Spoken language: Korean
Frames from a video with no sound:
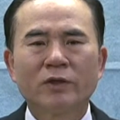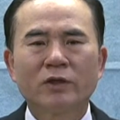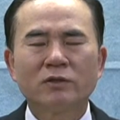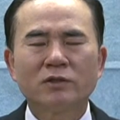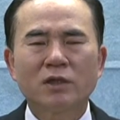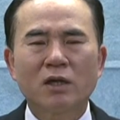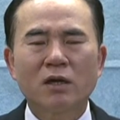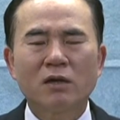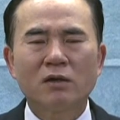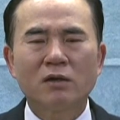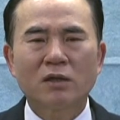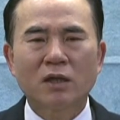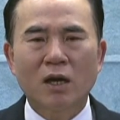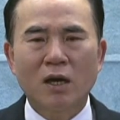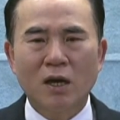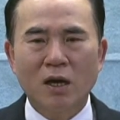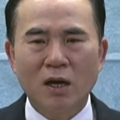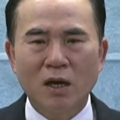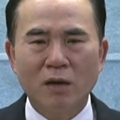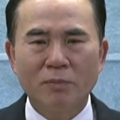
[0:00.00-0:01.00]
그 사랑을
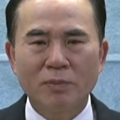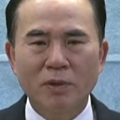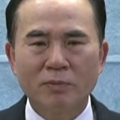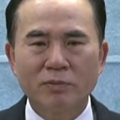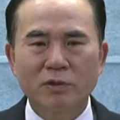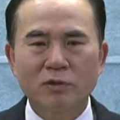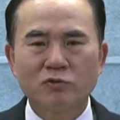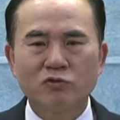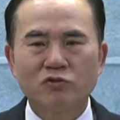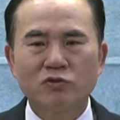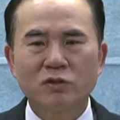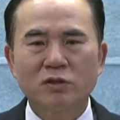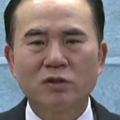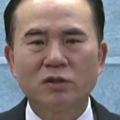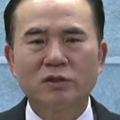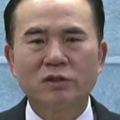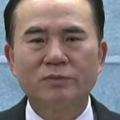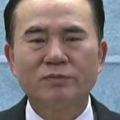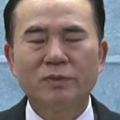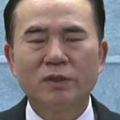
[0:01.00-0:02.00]
다 베풀어 주신
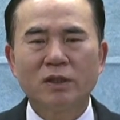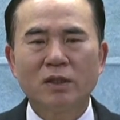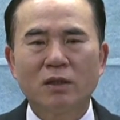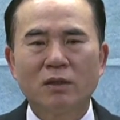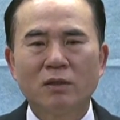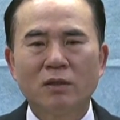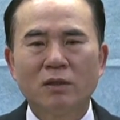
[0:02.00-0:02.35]
것입니다.